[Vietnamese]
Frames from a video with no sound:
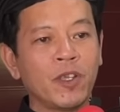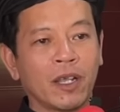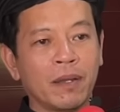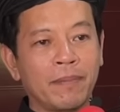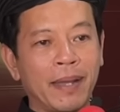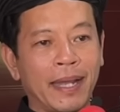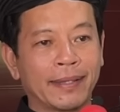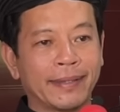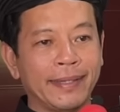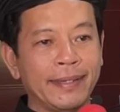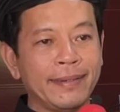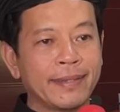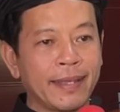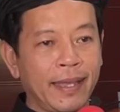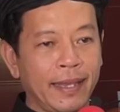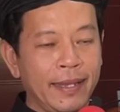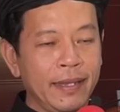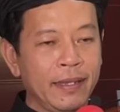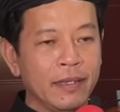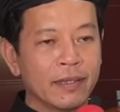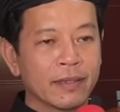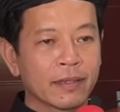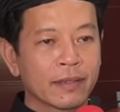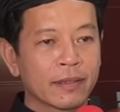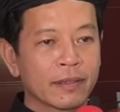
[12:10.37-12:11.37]
cho cái bằng tiến
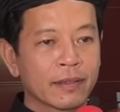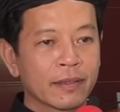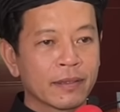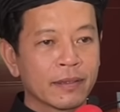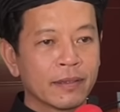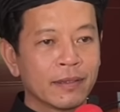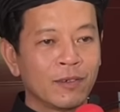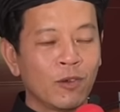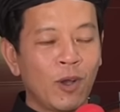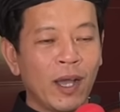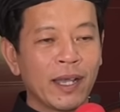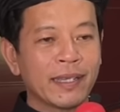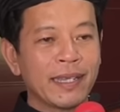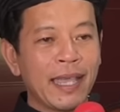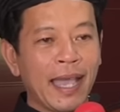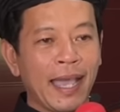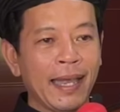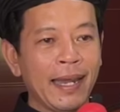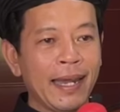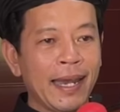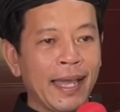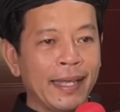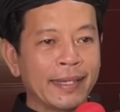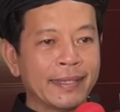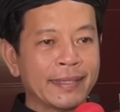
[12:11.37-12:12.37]
sĩ hoặc
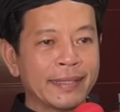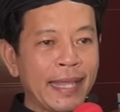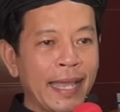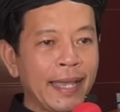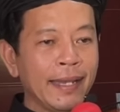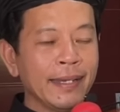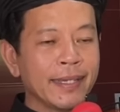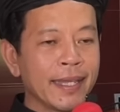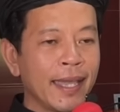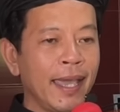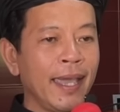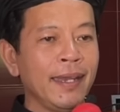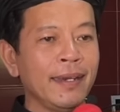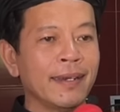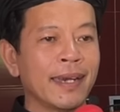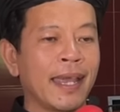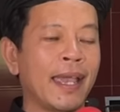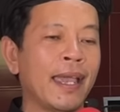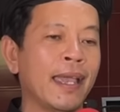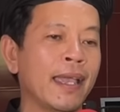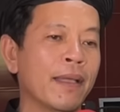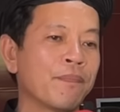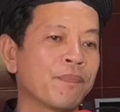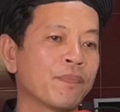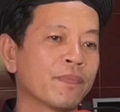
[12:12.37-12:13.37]
giả là sáng chế
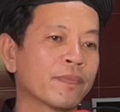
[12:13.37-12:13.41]
ra